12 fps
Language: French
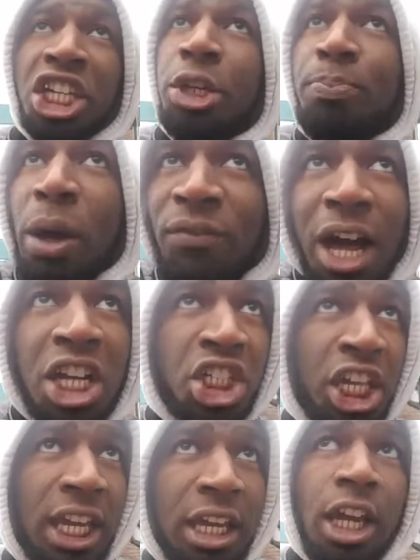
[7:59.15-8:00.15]
qui peuvent
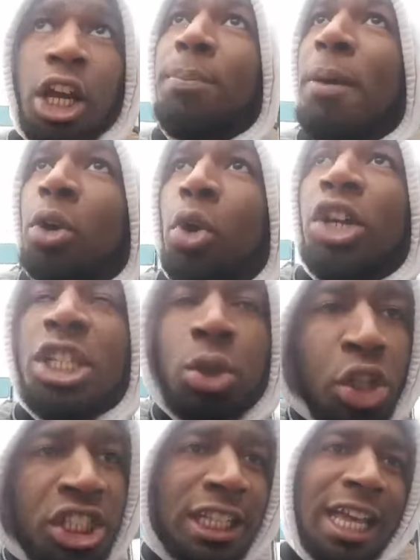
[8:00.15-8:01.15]
acheter, et eh ben, qu'on les
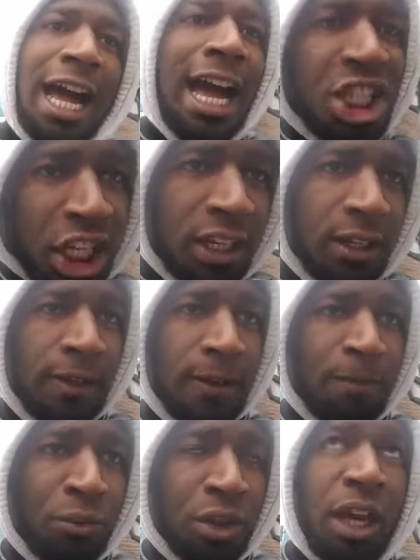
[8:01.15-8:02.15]
sollicite à acheter
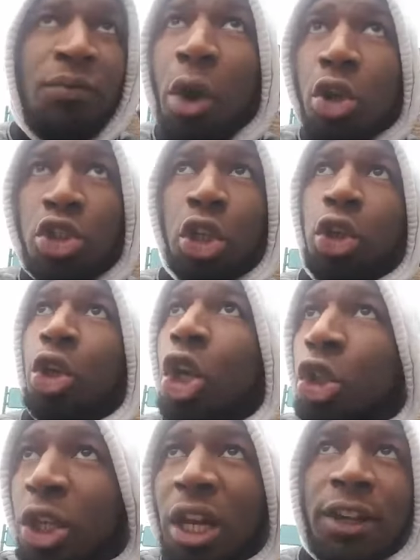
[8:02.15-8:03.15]
et faire en sorte que
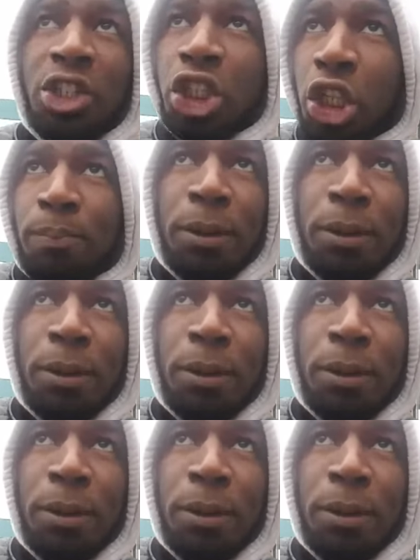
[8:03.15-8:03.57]
lorsqu'on arrive à sortir une